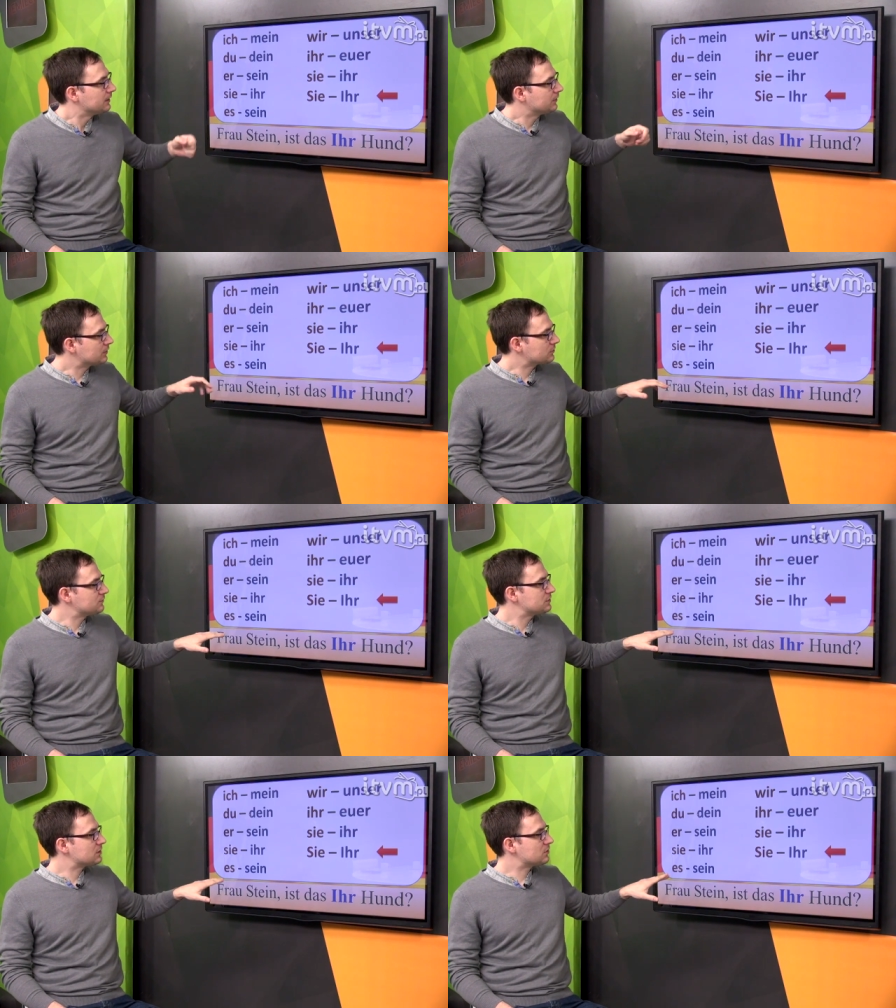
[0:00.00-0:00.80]
No i
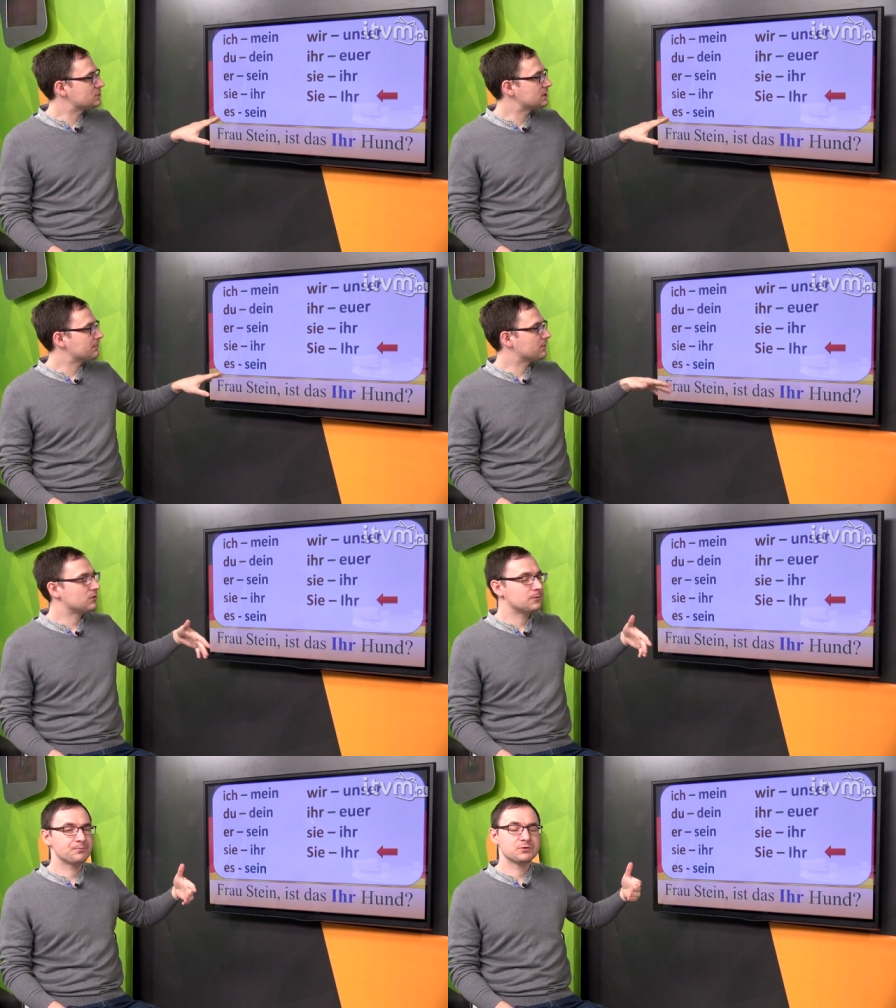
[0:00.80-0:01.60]
oczywiście chodzi nam
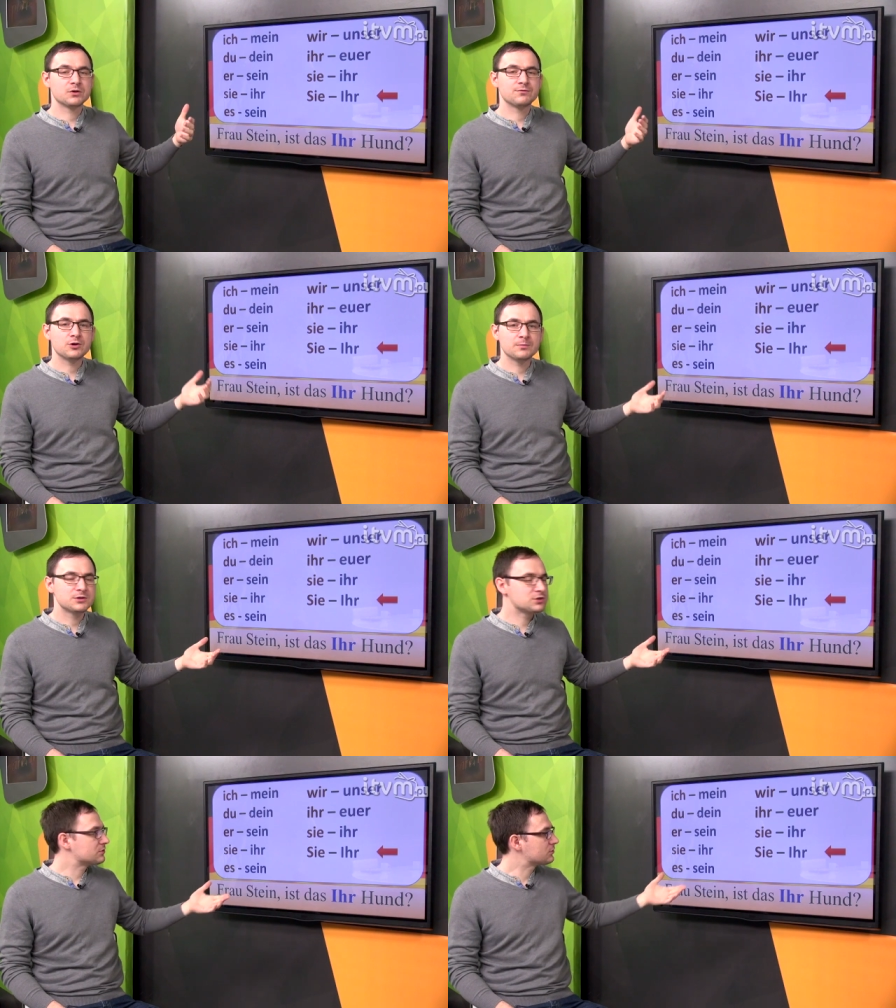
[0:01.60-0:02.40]
o tą formę
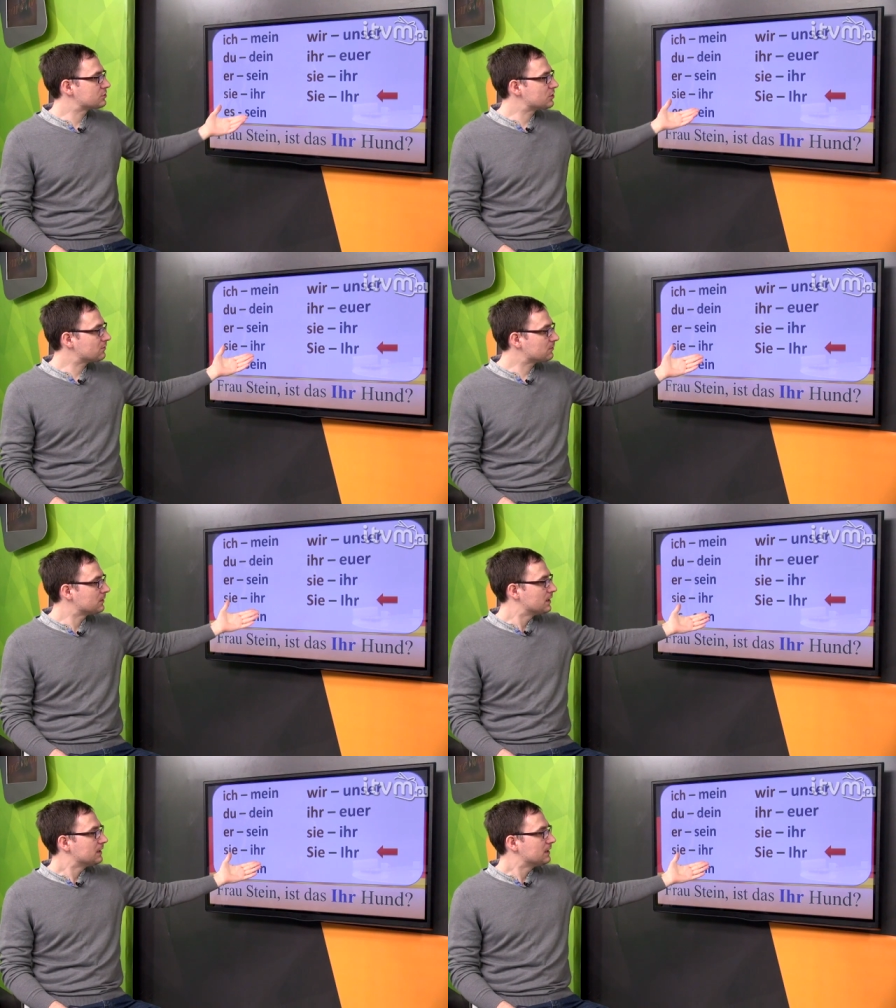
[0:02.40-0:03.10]
grzecznościową,